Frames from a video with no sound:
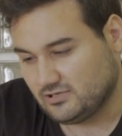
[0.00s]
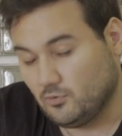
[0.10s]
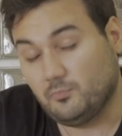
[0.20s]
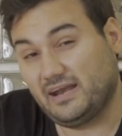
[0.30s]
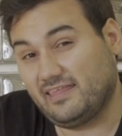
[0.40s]

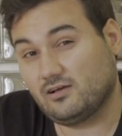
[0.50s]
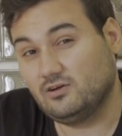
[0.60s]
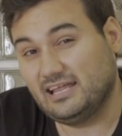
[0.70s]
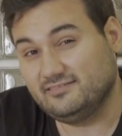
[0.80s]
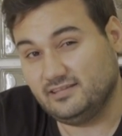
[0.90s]
Comparada
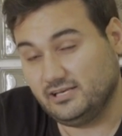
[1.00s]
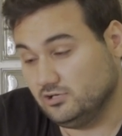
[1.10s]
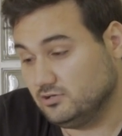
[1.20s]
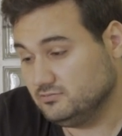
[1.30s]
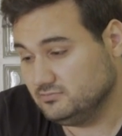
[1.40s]
con la
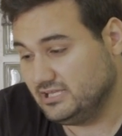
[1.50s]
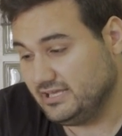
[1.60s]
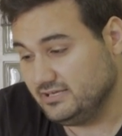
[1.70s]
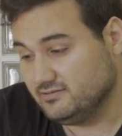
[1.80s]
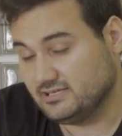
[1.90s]
anterior,
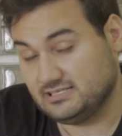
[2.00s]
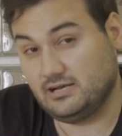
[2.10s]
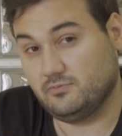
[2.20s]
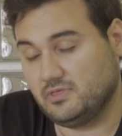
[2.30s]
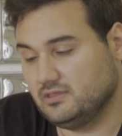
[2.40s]
TI, que es
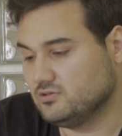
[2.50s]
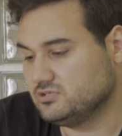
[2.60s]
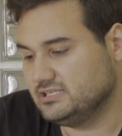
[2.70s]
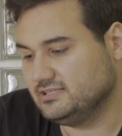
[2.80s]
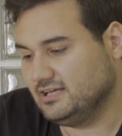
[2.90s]
la
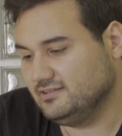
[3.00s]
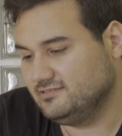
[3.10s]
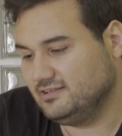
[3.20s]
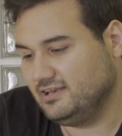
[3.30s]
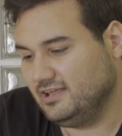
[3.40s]

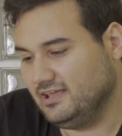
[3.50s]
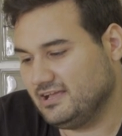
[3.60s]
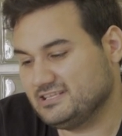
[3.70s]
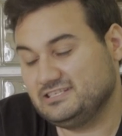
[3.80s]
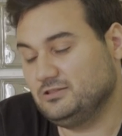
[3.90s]
980, tiene
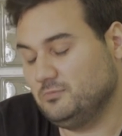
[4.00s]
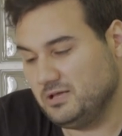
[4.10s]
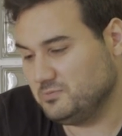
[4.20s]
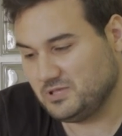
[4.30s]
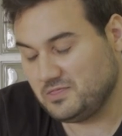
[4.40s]
casi el doble
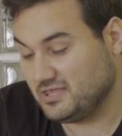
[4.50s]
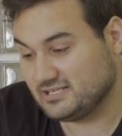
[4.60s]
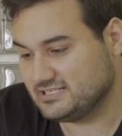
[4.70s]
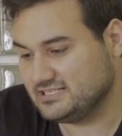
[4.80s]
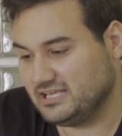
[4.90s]
de potencia,
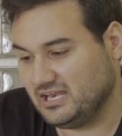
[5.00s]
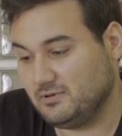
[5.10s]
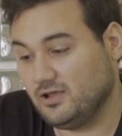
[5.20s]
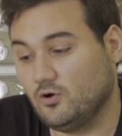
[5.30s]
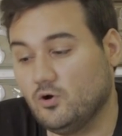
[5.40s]
es que es
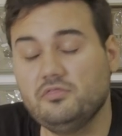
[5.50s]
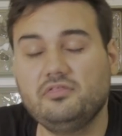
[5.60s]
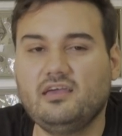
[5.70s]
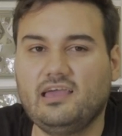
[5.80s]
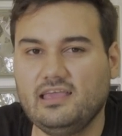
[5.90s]
increíble,
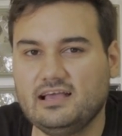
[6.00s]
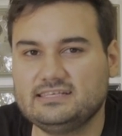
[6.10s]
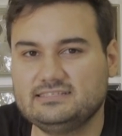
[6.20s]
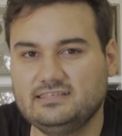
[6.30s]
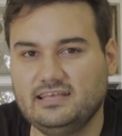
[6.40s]
11
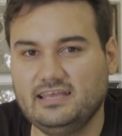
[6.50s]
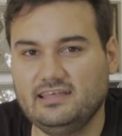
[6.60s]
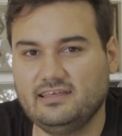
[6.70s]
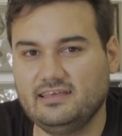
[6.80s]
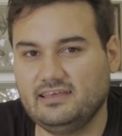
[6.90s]
GB
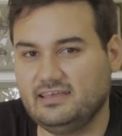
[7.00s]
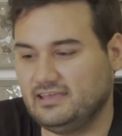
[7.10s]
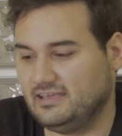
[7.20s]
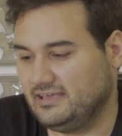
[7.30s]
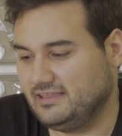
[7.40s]
de
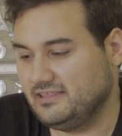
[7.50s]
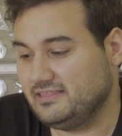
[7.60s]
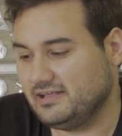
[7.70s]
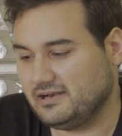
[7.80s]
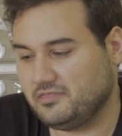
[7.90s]
eh,
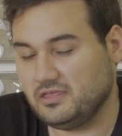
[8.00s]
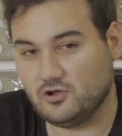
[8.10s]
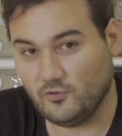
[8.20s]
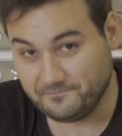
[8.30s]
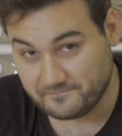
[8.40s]

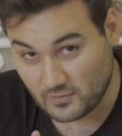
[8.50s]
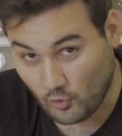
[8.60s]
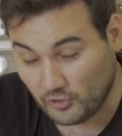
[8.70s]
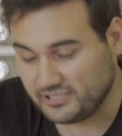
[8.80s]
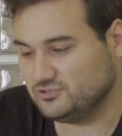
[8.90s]
DDR5.
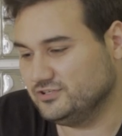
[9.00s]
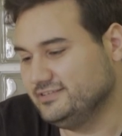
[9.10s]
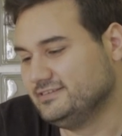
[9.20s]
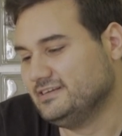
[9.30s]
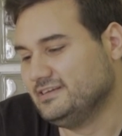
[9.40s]
Ojito,
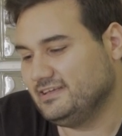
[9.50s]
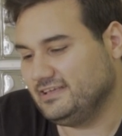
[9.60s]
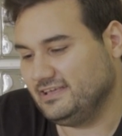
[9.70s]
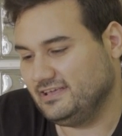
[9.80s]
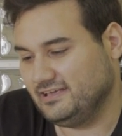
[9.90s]
¿eh?
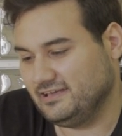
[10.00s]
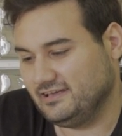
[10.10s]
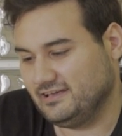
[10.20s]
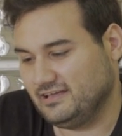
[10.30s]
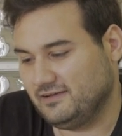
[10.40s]
Y
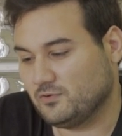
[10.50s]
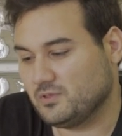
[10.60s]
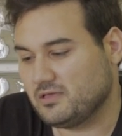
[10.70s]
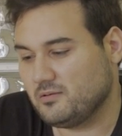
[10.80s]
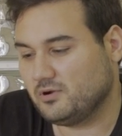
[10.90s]
eh, la
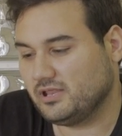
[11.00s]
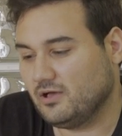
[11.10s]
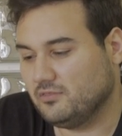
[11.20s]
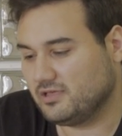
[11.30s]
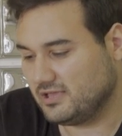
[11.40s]
frecuencia de
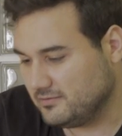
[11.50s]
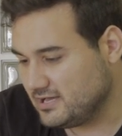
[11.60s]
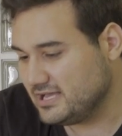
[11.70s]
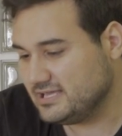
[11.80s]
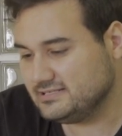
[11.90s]
memoria 11
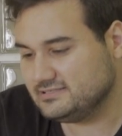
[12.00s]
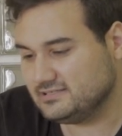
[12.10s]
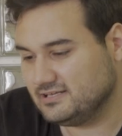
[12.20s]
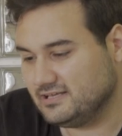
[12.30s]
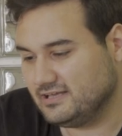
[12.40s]
GB,
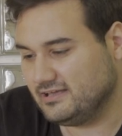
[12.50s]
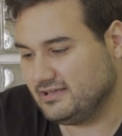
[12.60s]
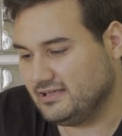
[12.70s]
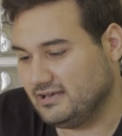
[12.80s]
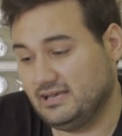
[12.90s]

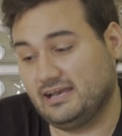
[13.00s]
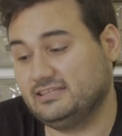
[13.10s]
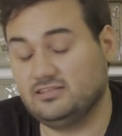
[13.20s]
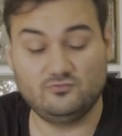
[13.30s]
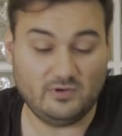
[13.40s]
eh, la
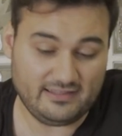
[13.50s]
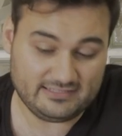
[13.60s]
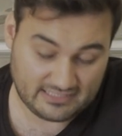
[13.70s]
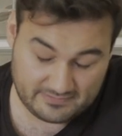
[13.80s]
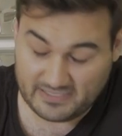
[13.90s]
arquitectura de
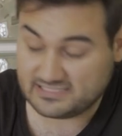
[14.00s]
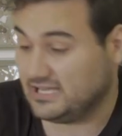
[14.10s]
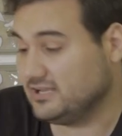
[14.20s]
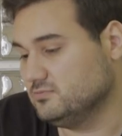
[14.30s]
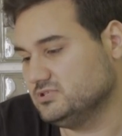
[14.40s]
esta es
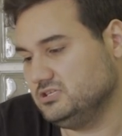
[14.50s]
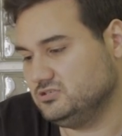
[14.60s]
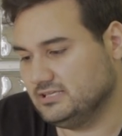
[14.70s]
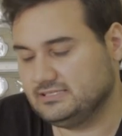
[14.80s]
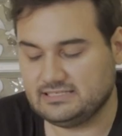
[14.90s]
Pascal, como os he
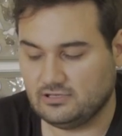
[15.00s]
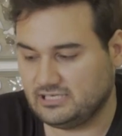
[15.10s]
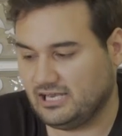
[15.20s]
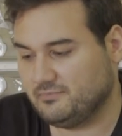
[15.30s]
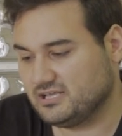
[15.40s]
dicho antes, la
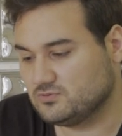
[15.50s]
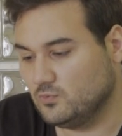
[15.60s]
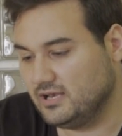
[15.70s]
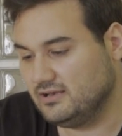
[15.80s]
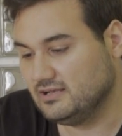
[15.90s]
otra era
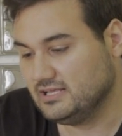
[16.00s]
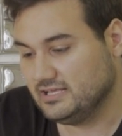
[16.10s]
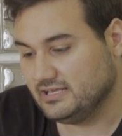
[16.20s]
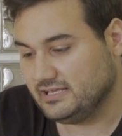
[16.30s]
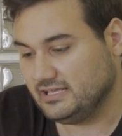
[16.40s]
Maxwell,
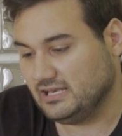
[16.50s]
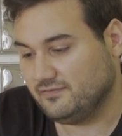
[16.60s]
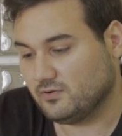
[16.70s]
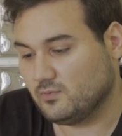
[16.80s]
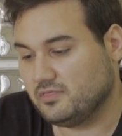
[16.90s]
y la
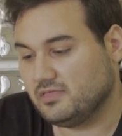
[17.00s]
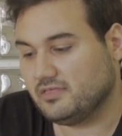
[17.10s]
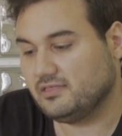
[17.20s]
frecuencia